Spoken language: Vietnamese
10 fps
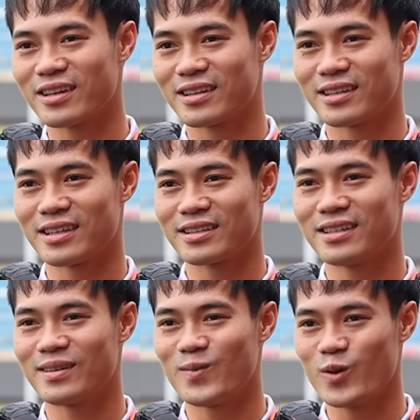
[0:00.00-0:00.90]
rất
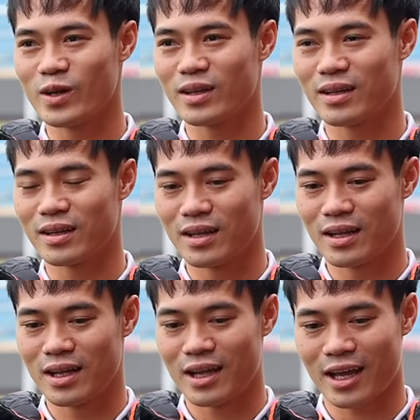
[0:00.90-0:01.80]
là vui.
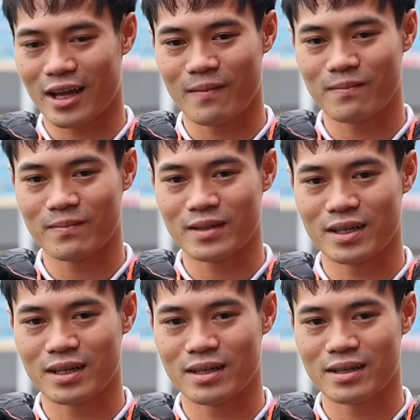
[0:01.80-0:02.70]
Em
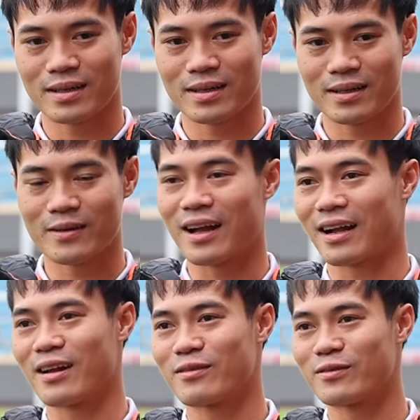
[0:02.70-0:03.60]
nói
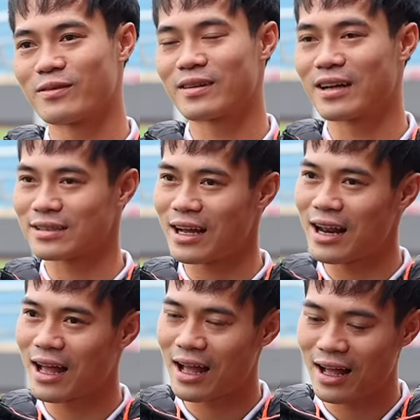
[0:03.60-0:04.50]
thẳng ra, nói thẳng ra
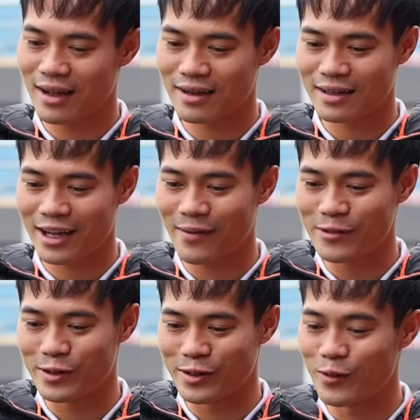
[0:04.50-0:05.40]
là em
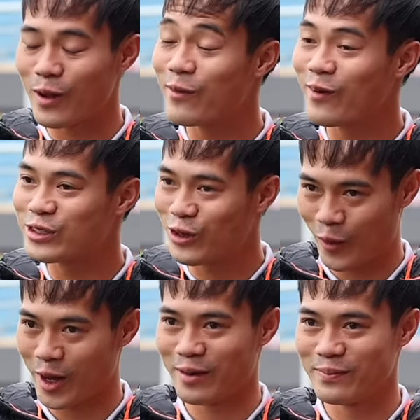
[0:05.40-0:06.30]
nhiều lúc em vẫn còn chưa
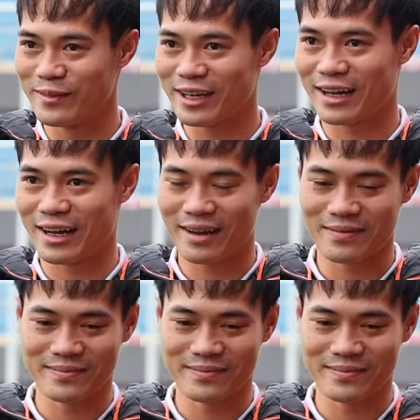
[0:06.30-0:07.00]
quen với cả